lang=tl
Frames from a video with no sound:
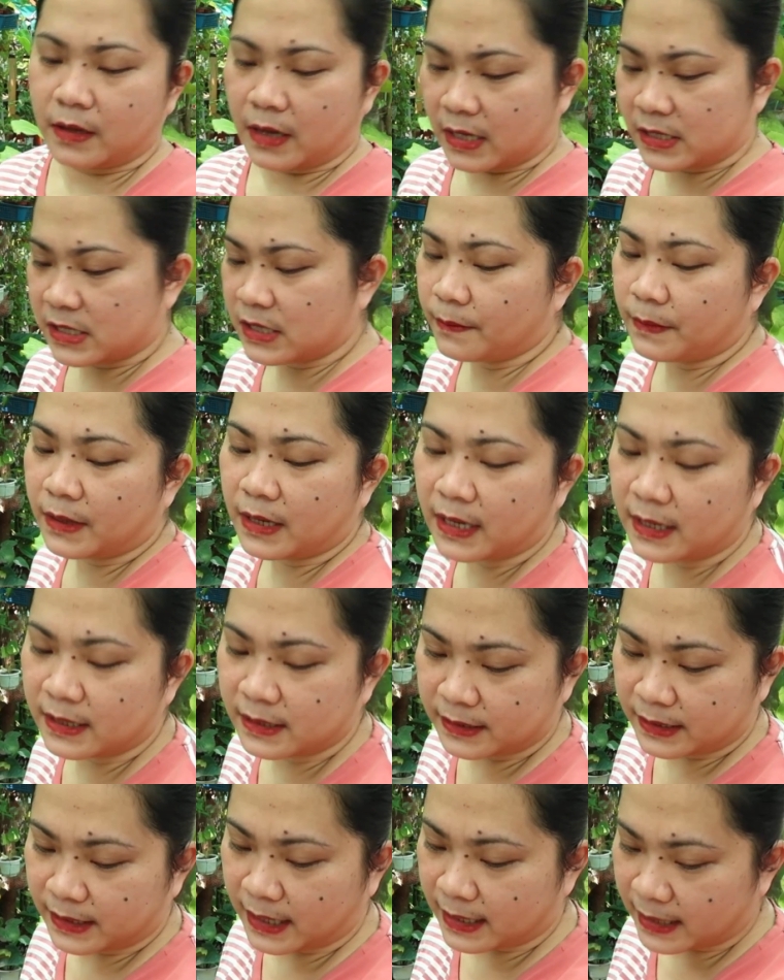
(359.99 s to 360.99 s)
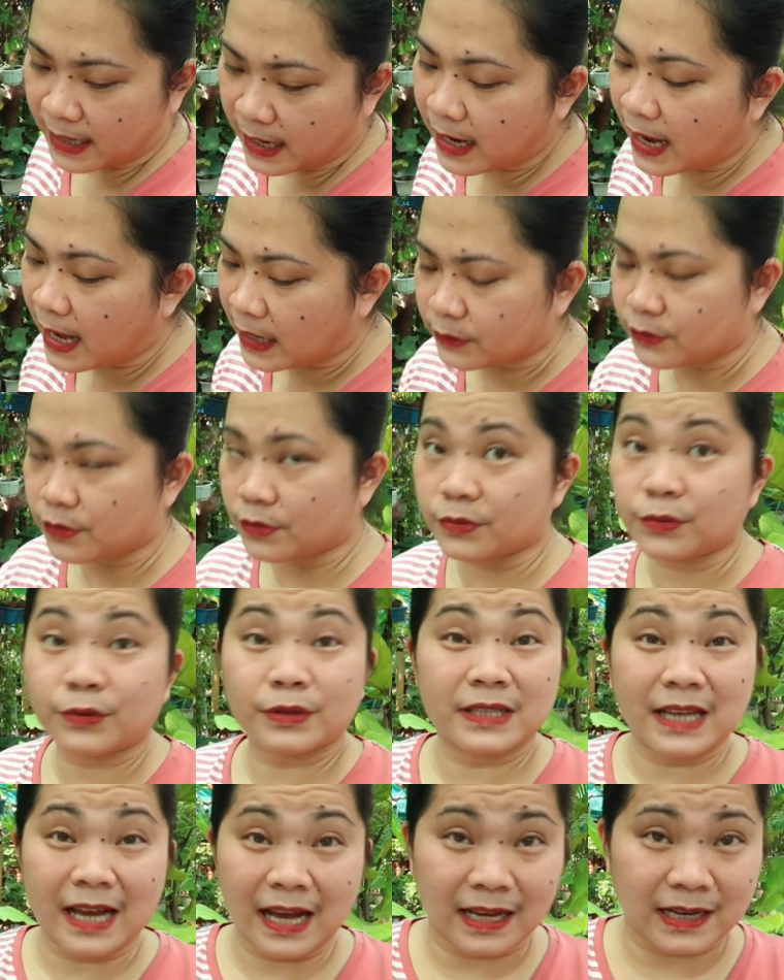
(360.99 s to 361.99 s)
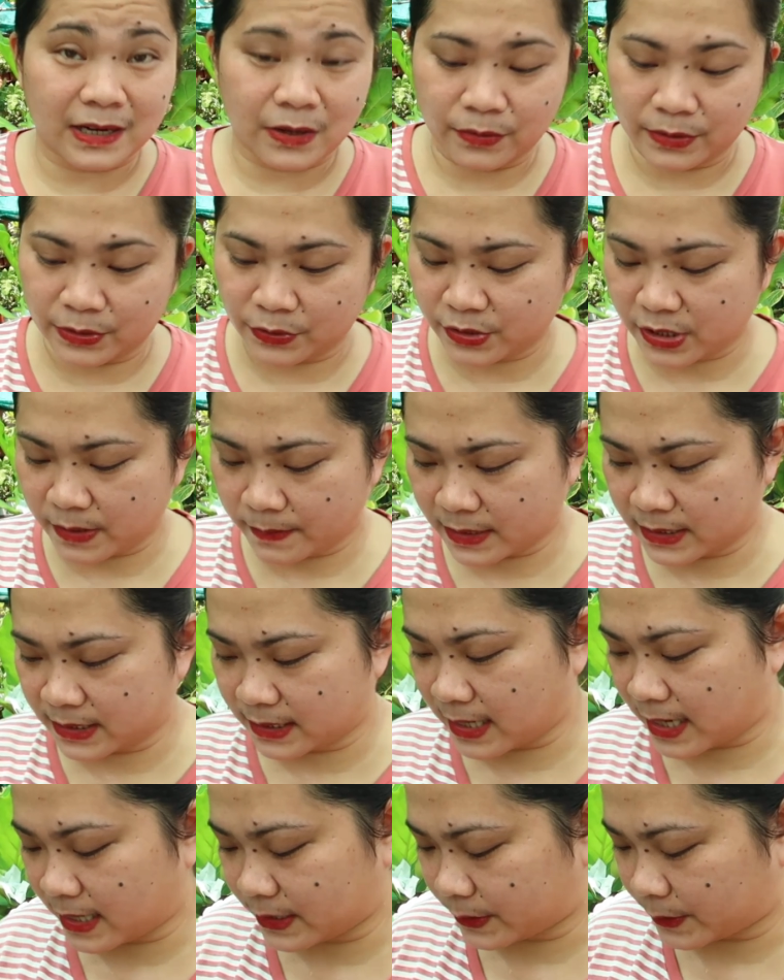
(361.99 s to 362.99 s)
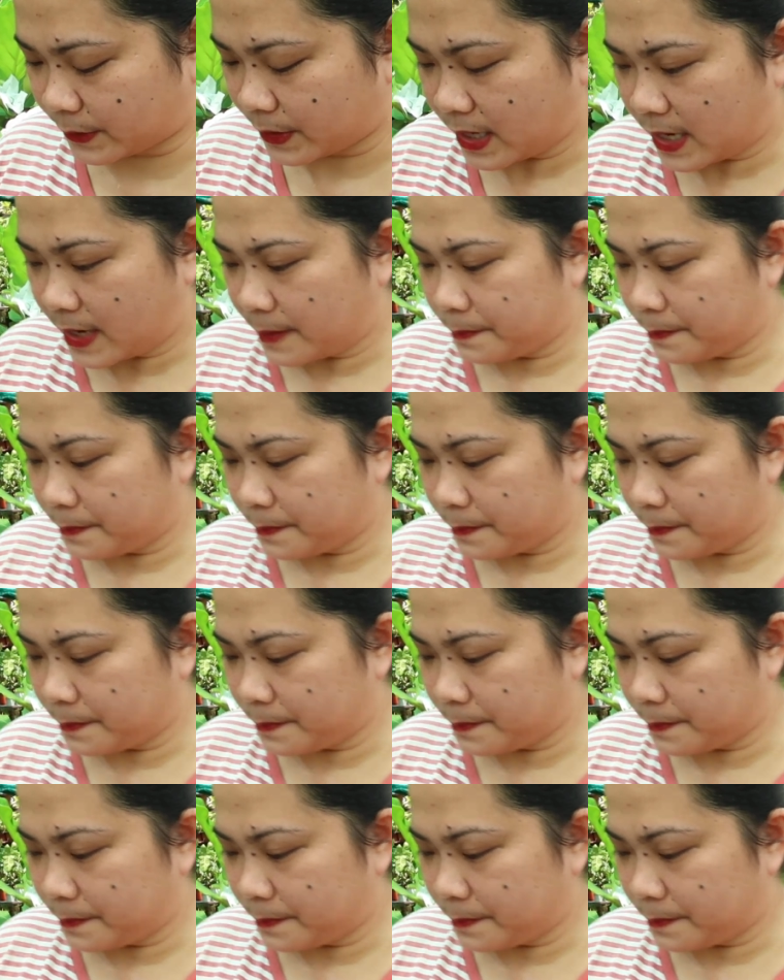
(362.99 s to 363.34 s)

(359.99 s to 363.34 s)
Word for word: At sa mga nakaraang araw, susunod na araw, hindi ko siya masikaso.